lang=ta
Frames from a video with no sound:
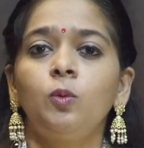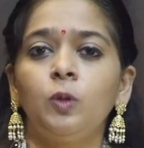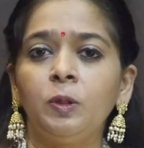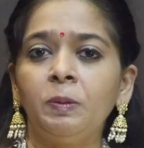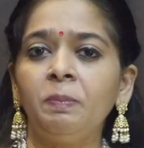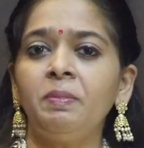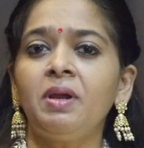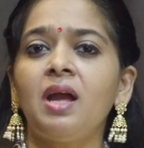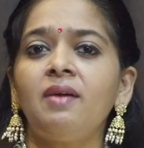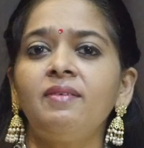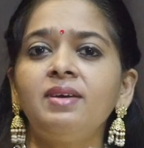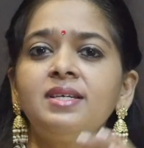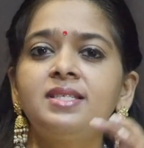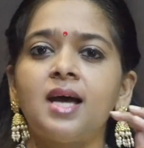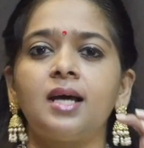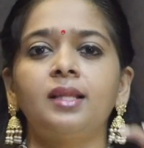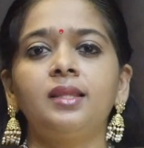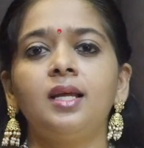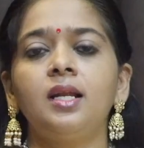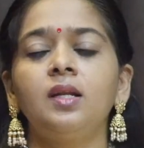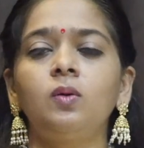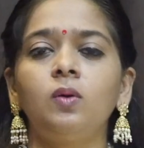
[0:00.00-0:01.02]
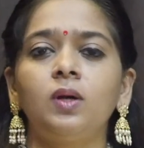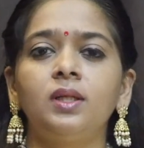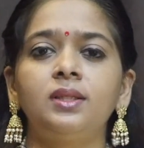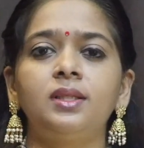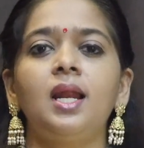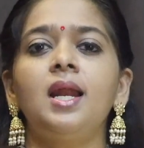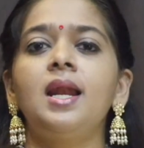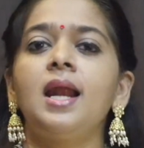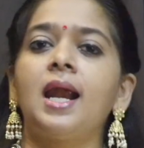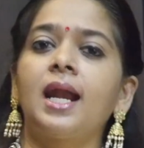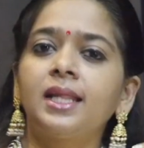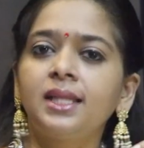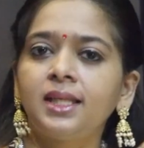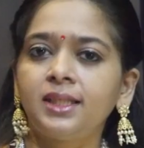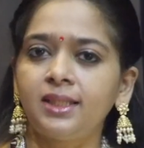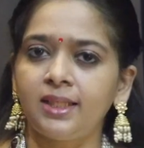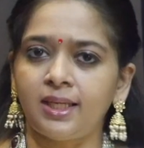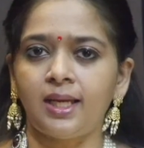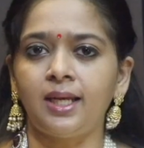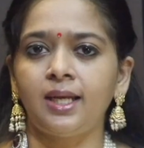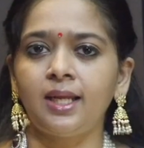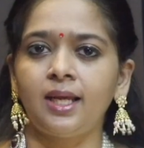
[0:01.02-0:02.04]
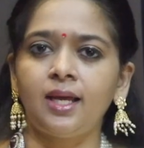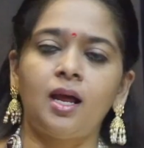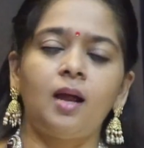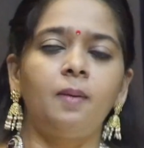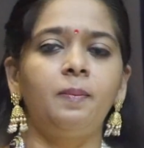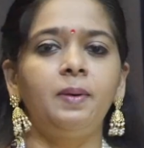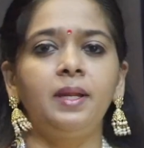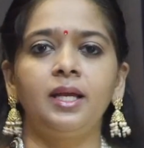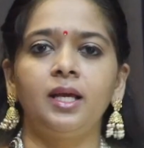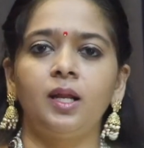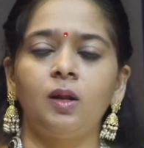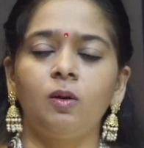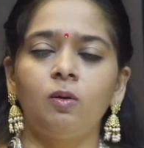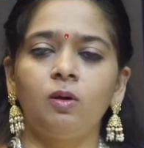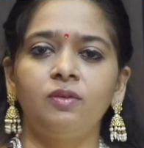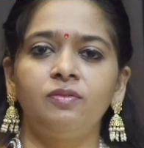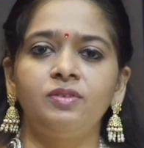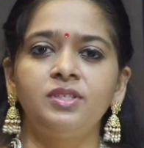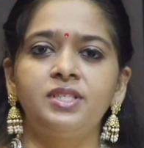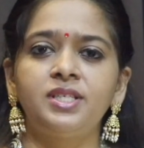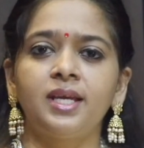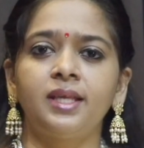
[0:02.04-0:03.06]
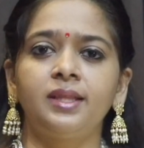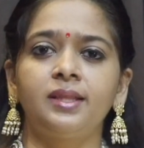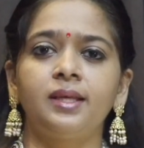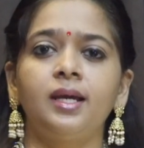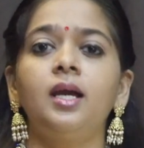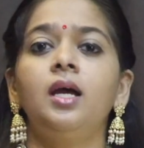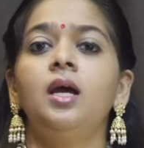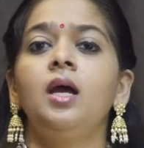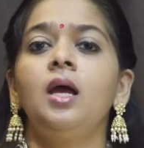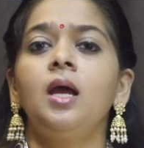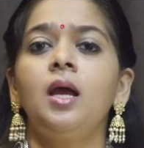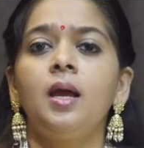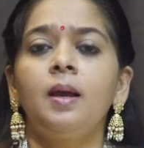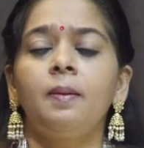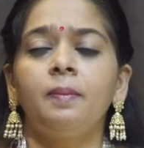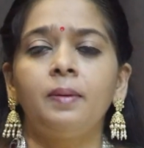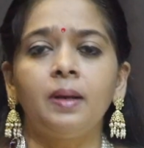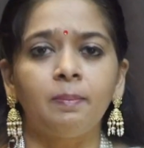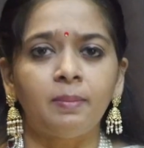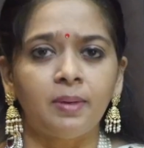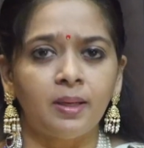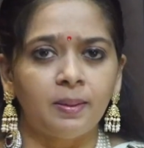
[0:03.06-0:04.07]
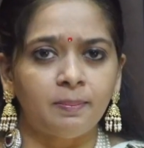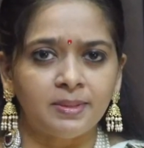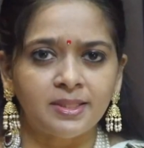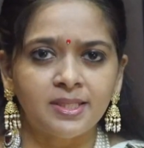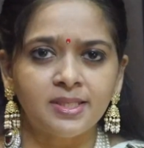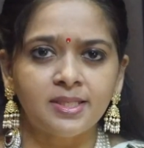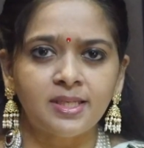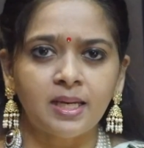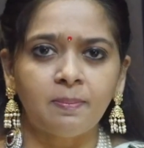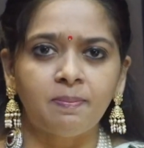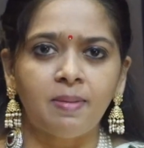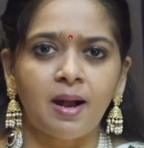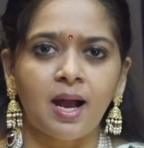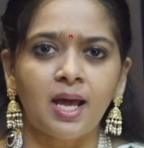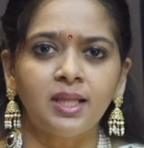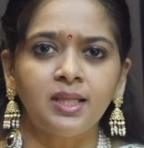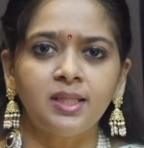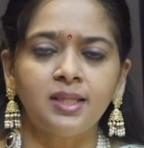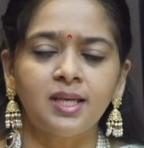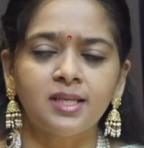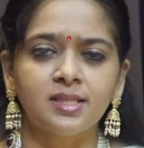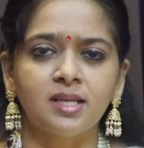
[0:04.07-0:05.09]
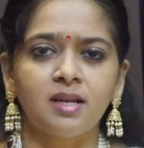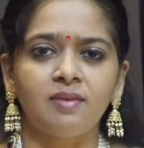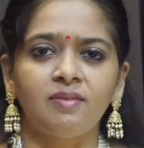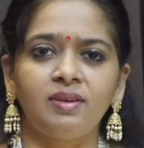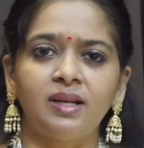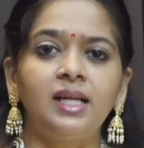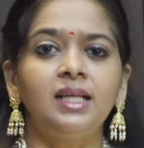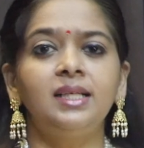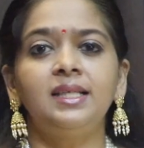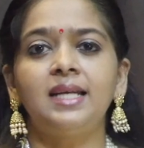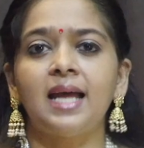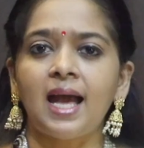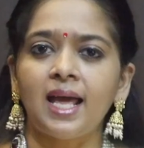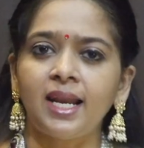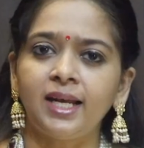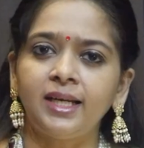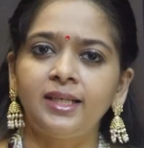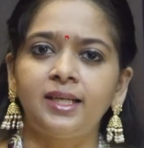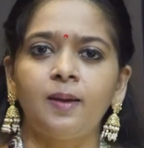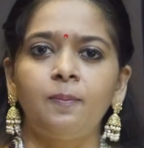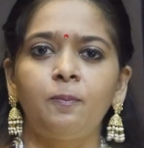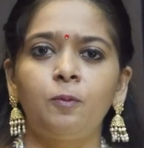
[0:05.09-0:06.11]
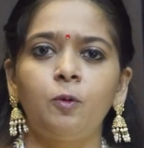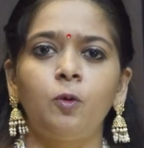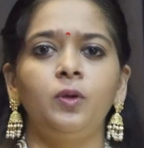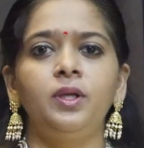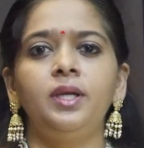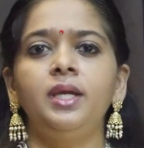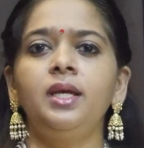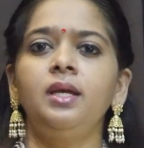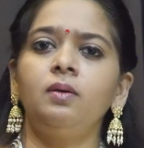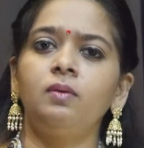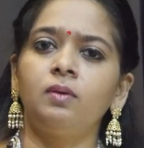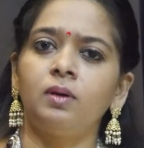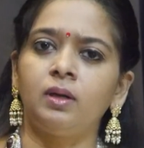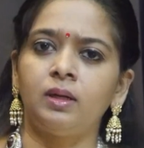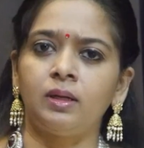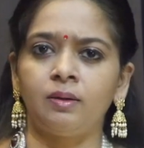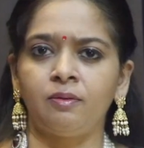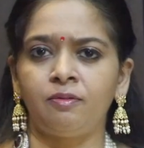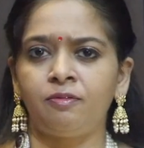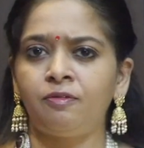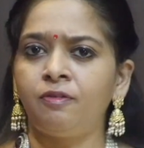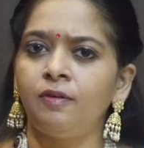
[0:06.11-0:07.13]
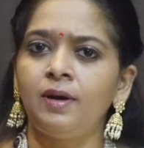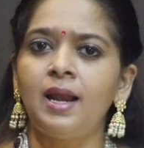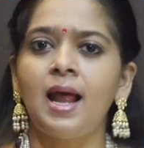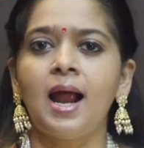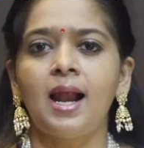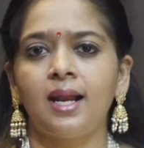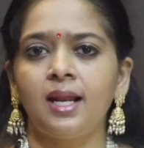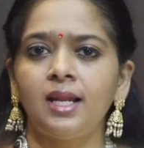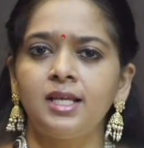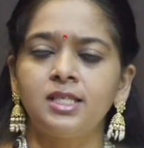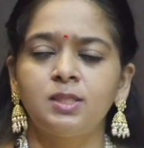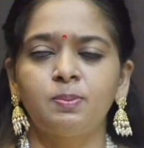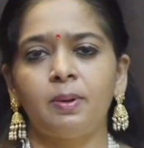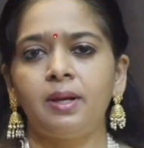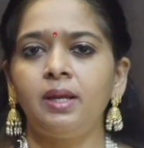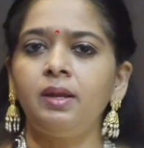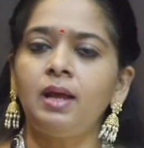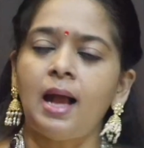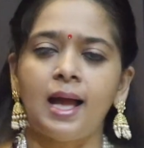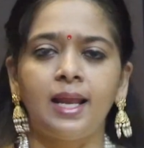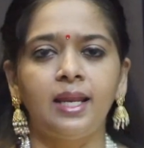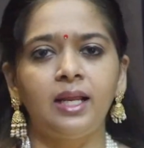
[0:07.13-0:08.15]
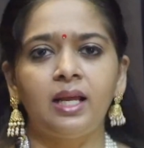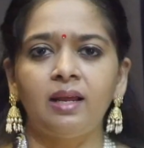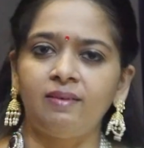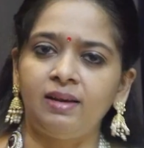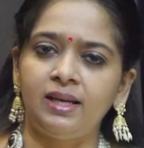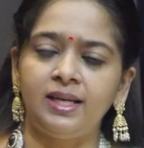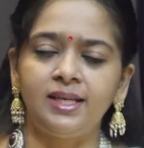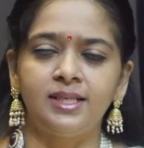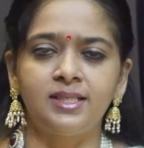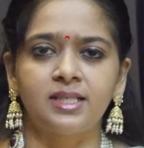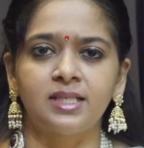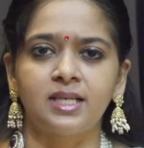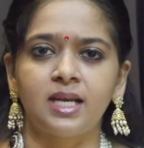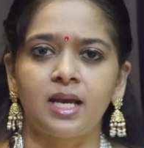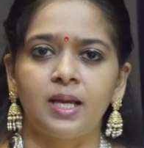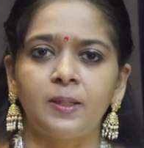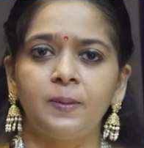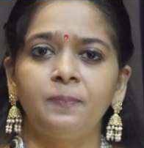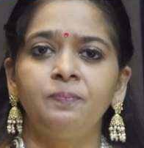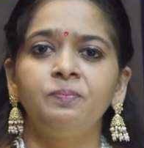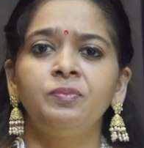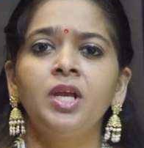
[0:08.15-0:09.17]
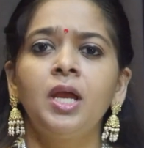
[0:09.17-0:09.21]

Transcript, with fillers: உண்மையாகவே சாத்தான்குளத்தில் நடந்தது என்ன அப்படிங்கிற ஒரு விஷயத்த நம்ம மெஜஸ்டிக் பாரதிதாசன் அவர்கள் டைரெக்டாக போய் ஃபுல்லாக அனலைஸ் பண்ணி அறிக்கை வெளியிட்டிருக்காரு